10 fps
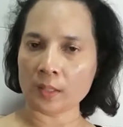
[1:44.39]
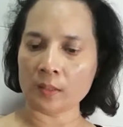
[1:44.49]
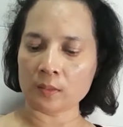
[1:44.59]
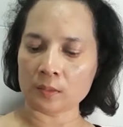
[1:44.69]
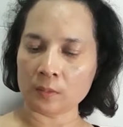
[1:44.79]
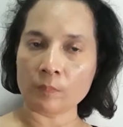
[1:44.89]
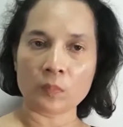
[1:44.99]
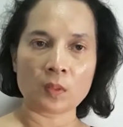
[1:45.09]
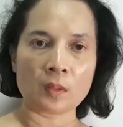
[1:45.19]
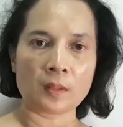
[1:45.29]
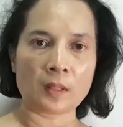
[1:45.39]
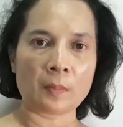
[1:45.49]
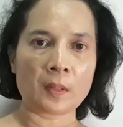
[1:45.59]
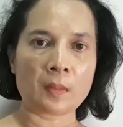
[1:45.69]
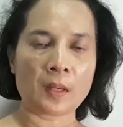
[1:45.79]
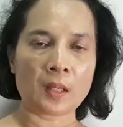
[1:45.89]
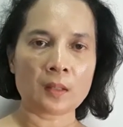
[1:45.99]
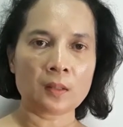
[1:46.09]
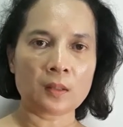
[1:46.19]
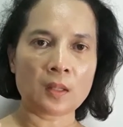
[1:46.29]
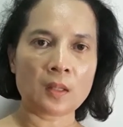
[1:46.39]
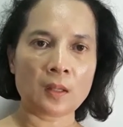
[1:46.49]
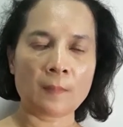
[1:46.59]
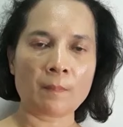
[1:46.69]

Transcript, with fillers: คะในปริมาณที่